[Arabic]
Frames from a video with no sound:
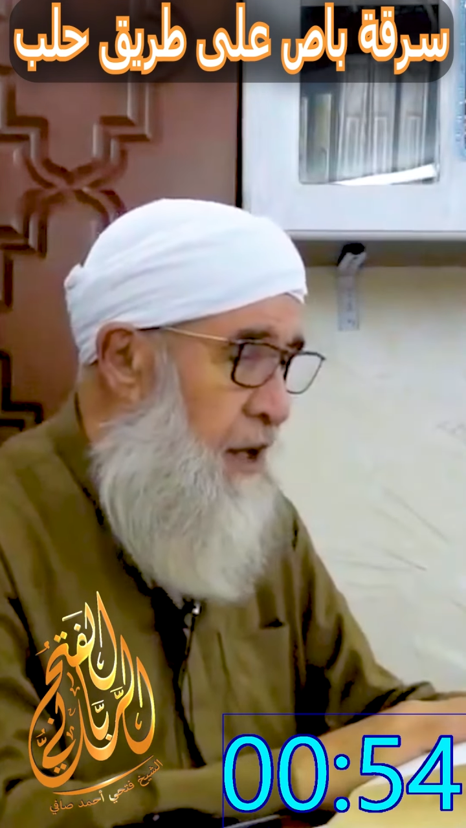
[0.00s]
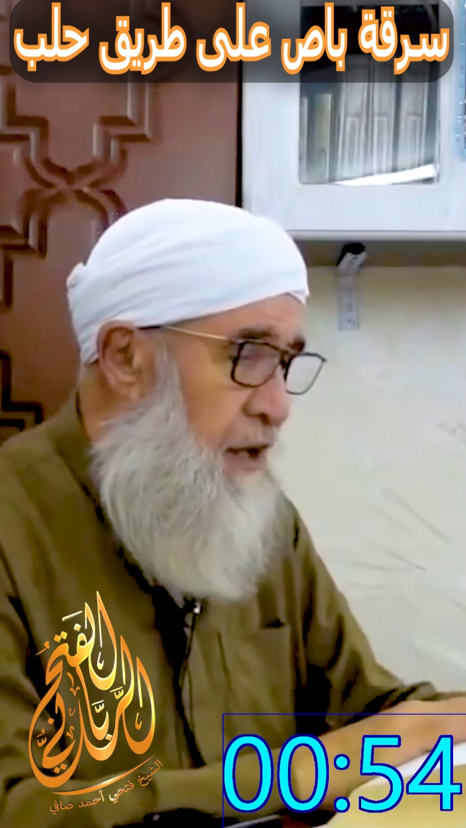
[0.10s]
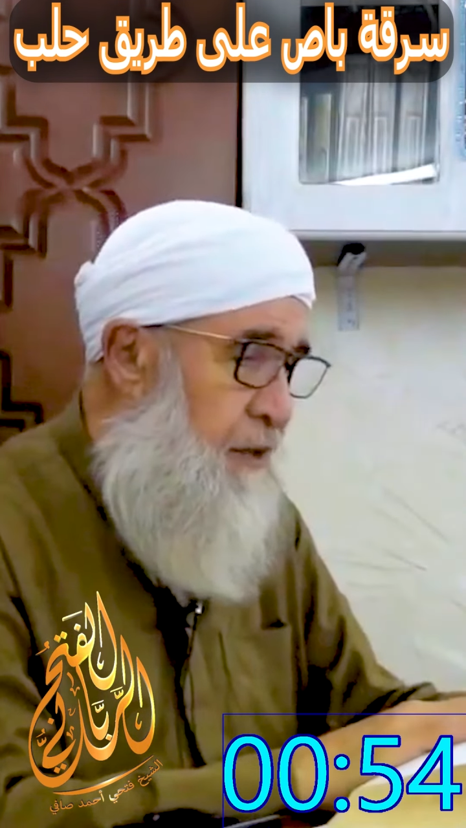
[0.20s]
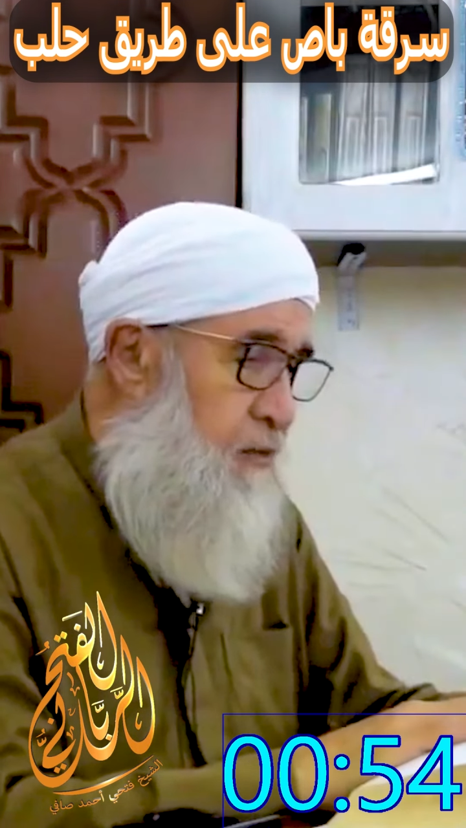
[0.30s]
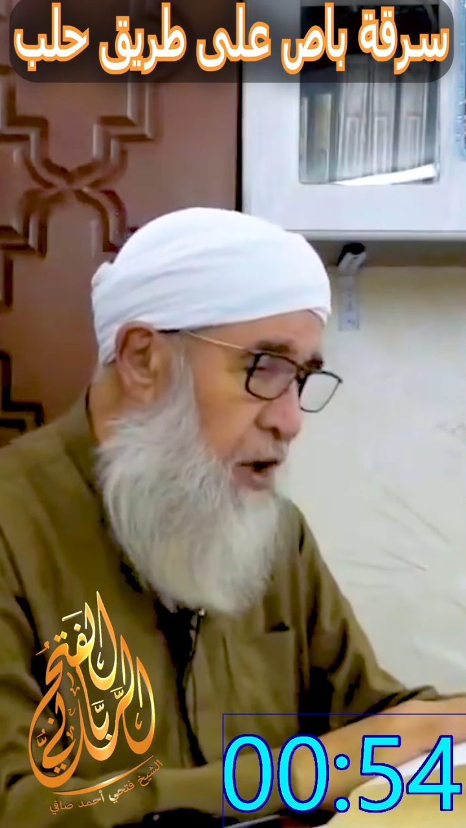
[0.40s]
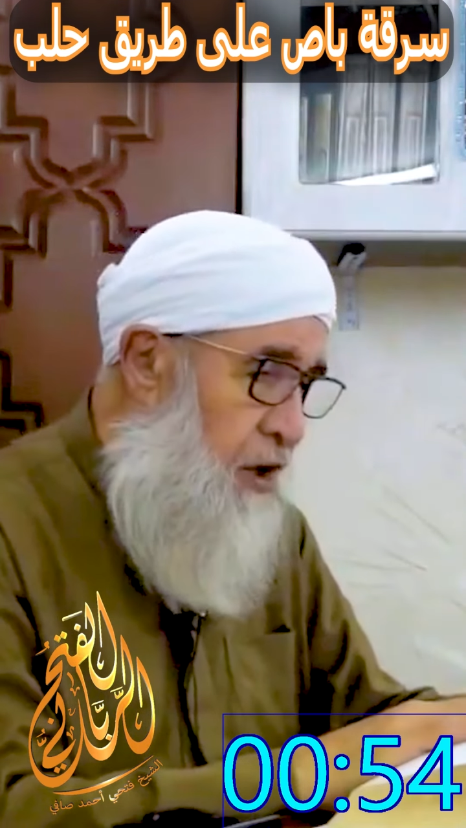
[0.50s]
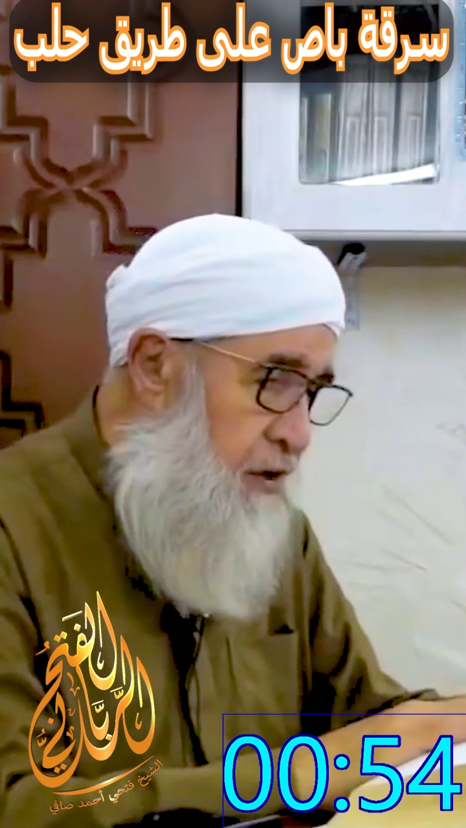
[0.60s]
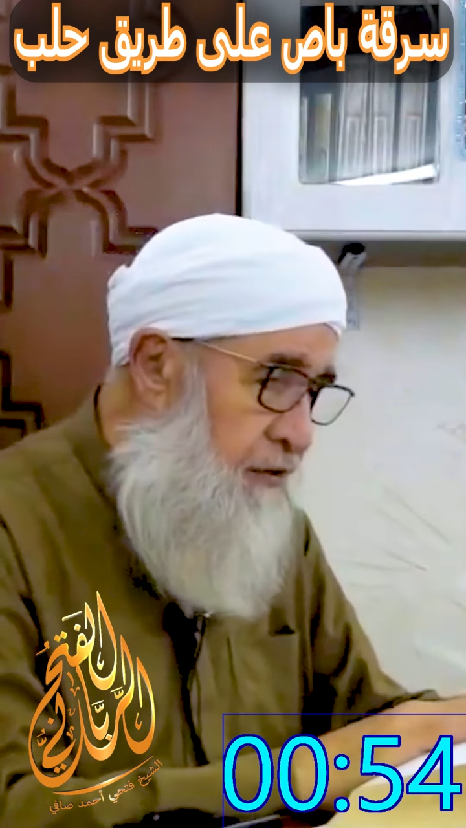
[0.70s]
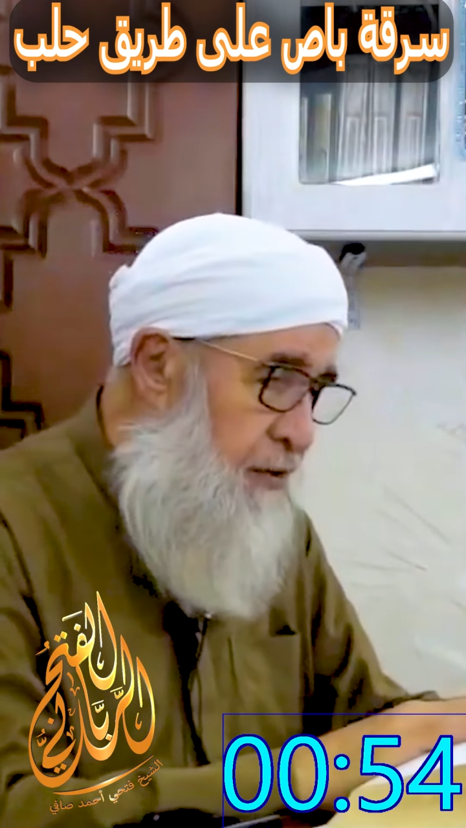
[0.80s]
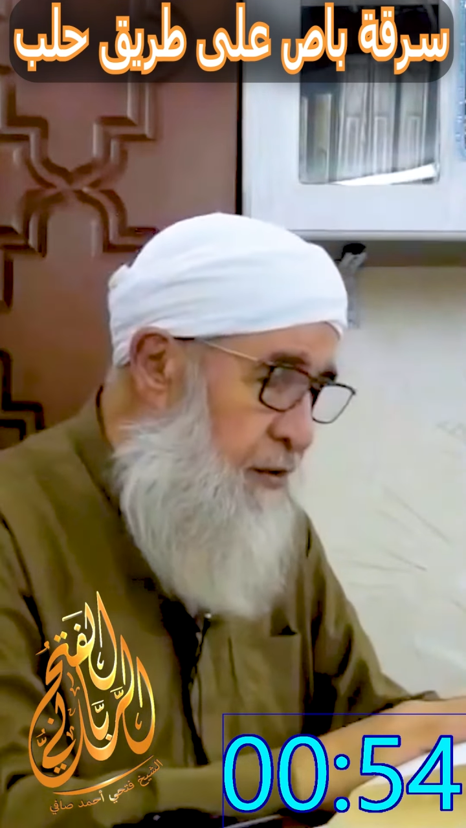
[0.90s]
عند ابو
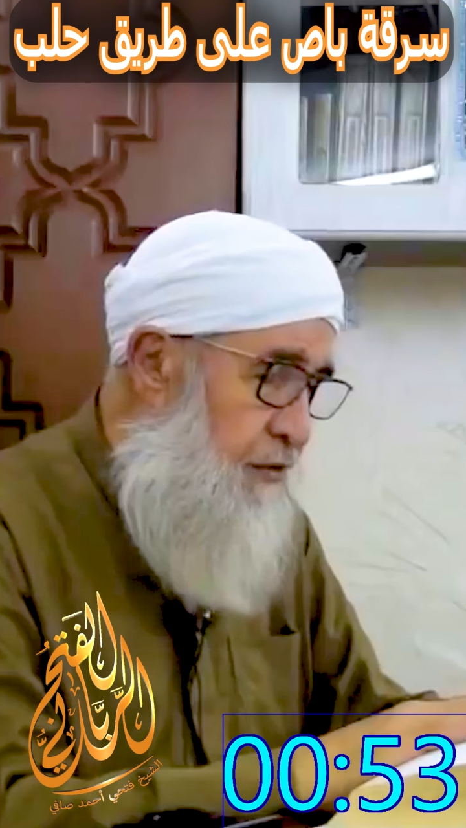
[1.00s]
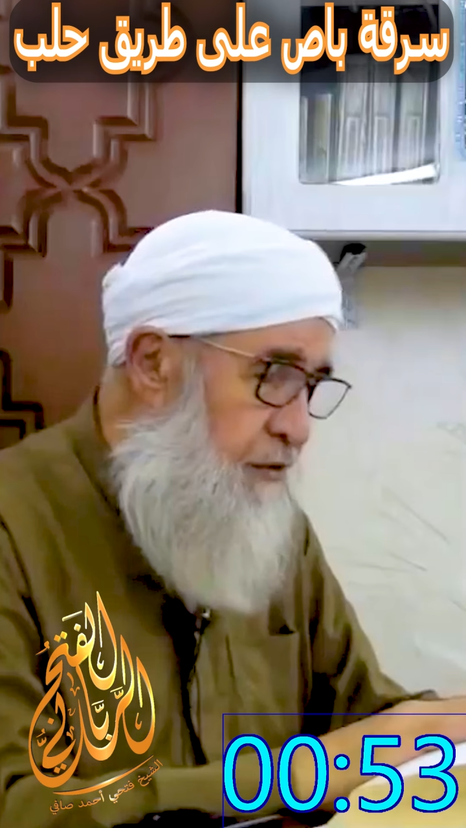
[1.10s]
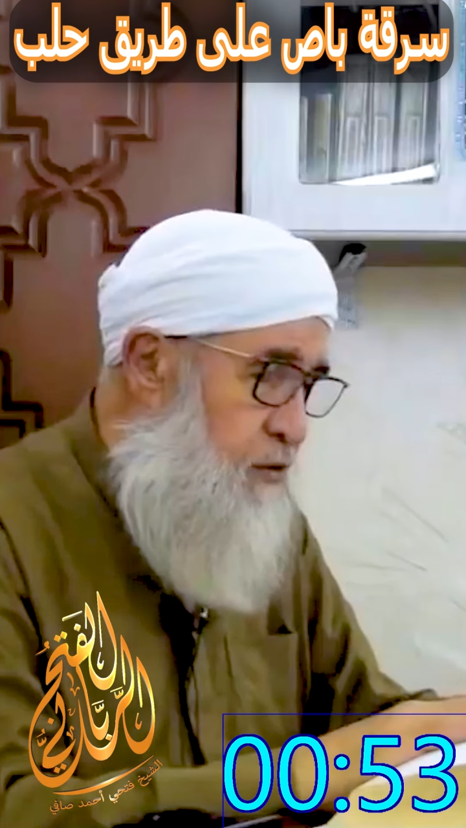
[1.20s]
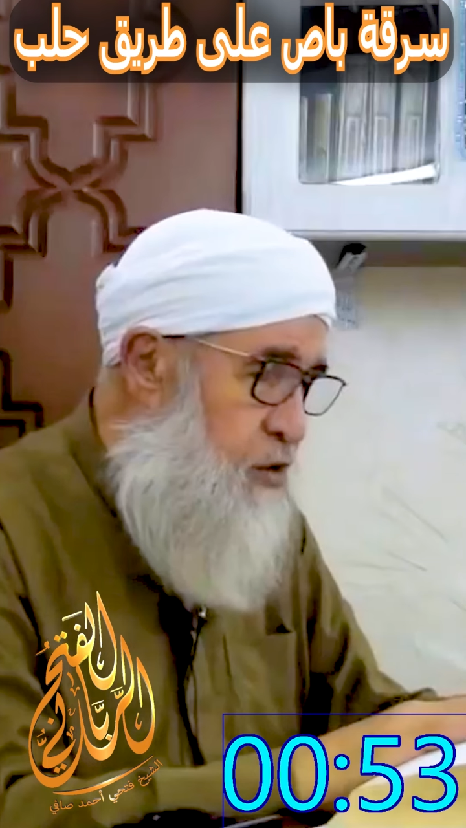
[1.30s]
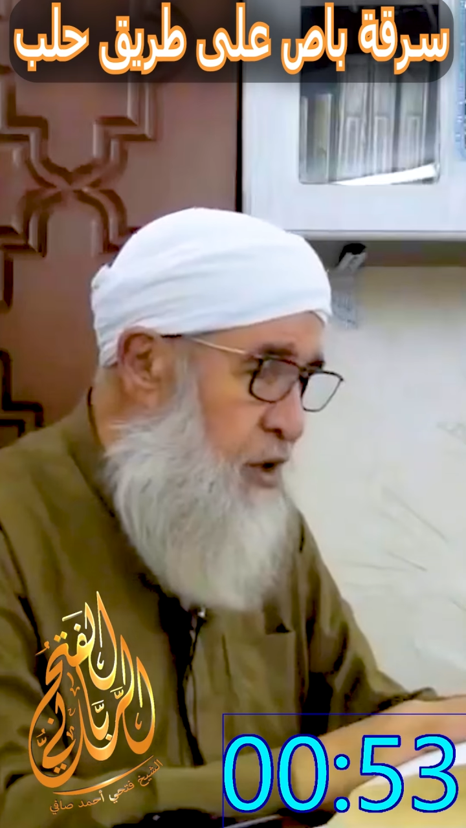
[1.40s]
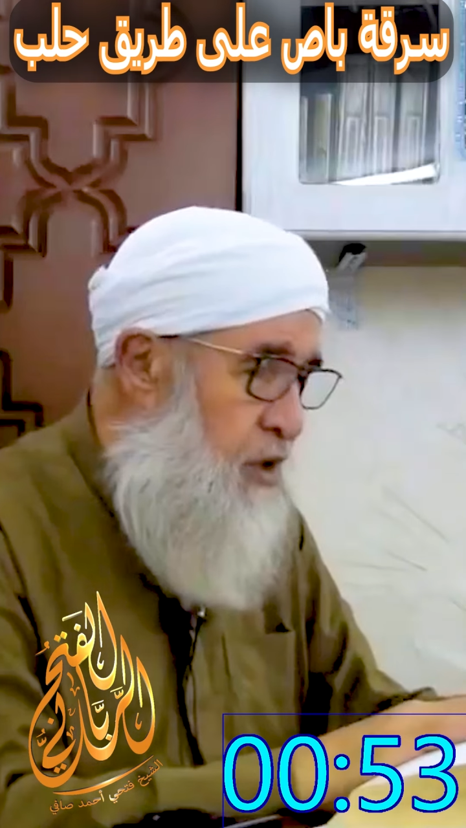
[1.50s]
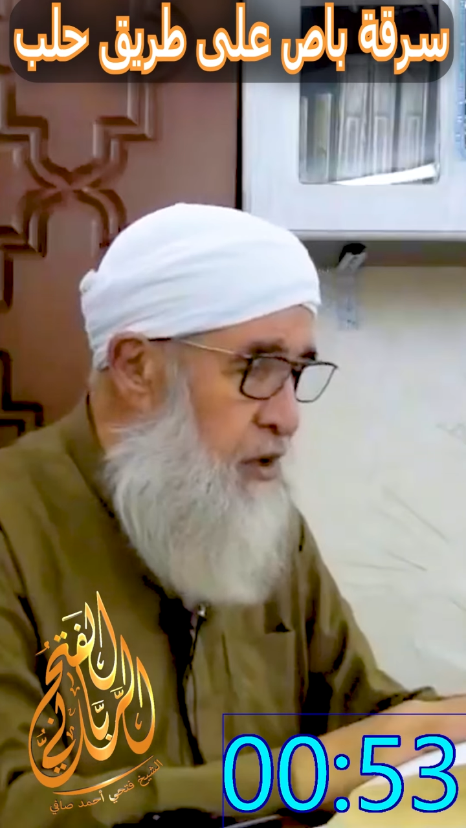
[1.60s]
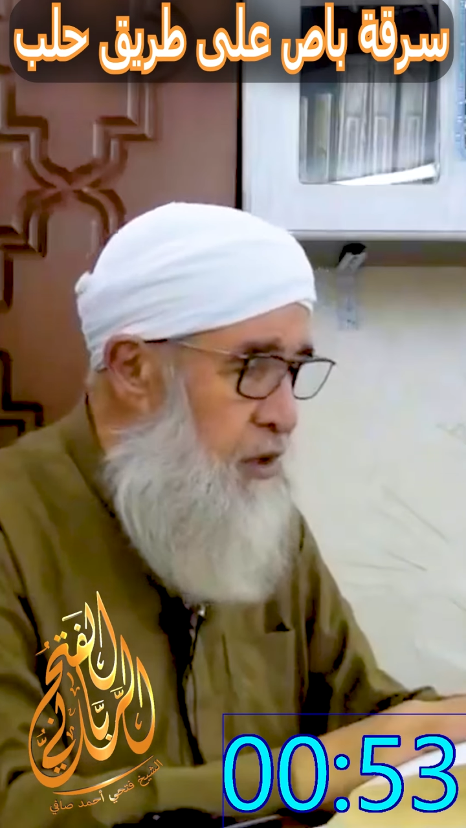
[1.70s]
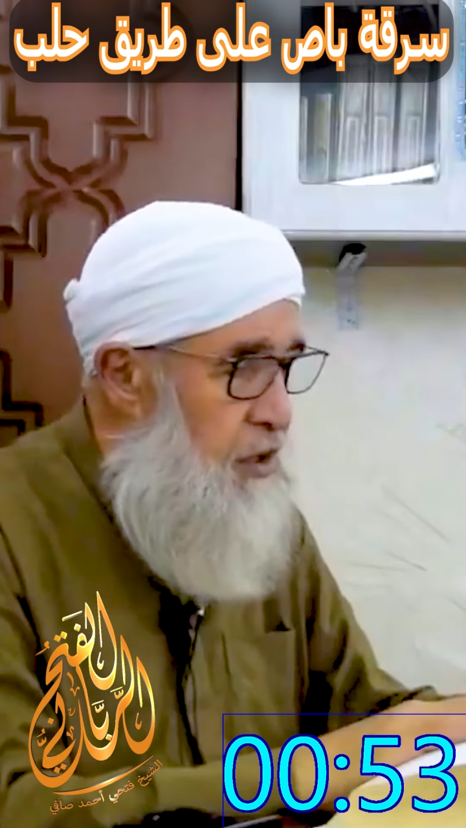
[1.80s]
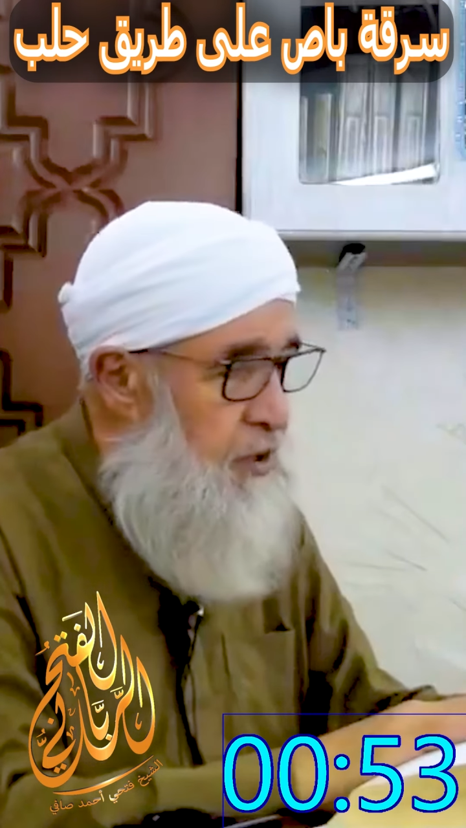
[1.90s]
حنيفه ما في مشكله
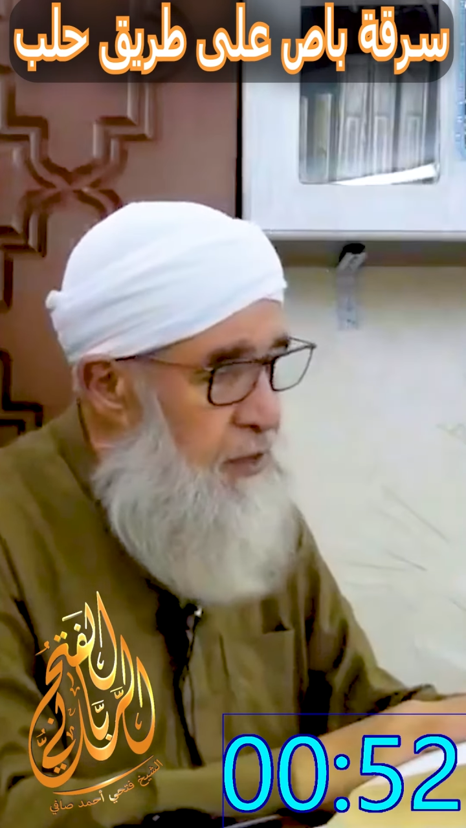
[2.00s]
عند